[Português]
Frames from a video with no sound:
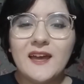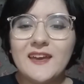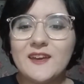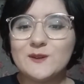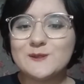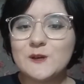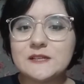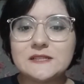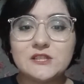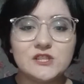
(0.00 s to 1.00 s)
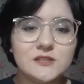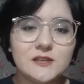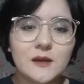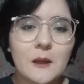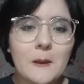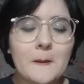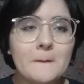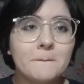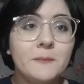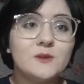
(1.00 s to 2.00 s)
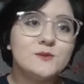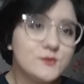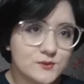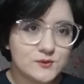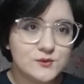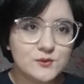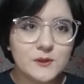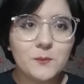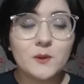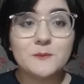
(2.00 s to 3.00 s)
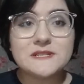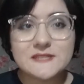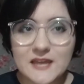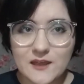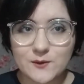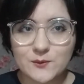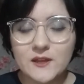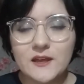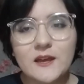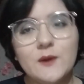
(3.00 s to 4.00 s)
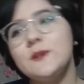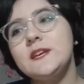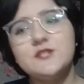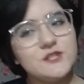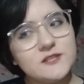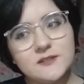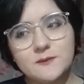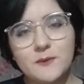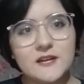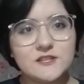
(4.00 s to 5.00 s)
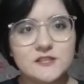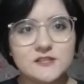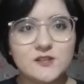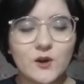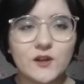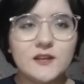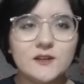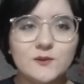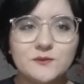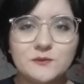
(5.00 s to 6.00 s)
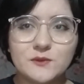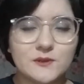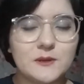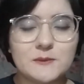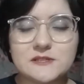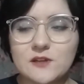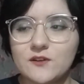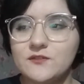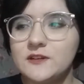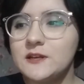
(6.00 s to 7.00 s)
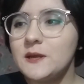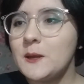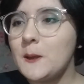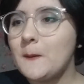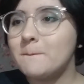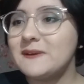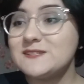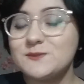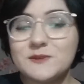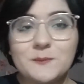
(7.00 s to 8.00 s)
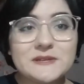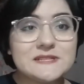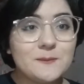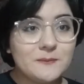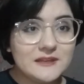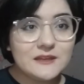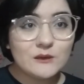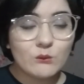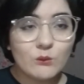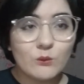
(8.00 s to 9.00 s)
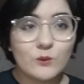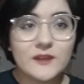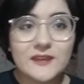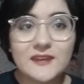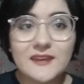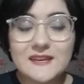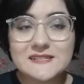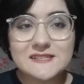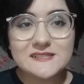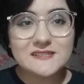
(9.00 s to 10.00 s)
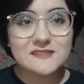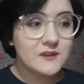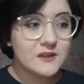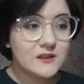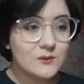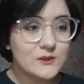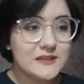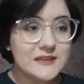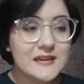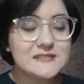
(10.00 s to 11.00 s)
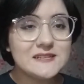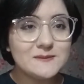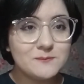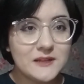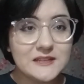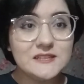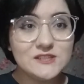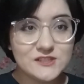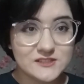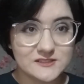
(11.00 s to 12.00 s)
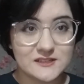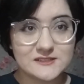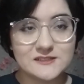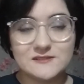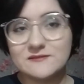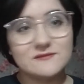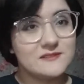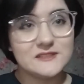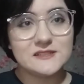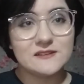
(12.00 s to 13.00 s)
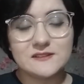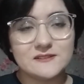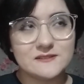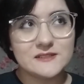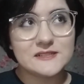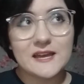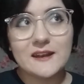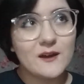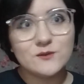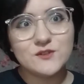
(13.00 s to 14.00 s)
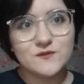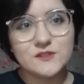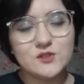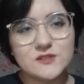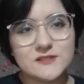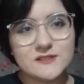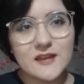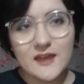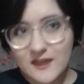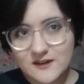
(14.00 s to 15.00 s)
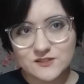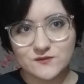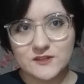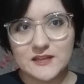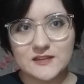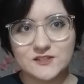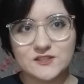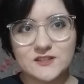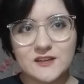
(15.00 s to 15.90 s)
Eu só assistia pelo susto e pelo mistério. Eu entendia parte da história quando eu era mais nova, mas eu nunca percebi o que esse o que essa playlist, essa, essa esse canal de vídeos era de verdade.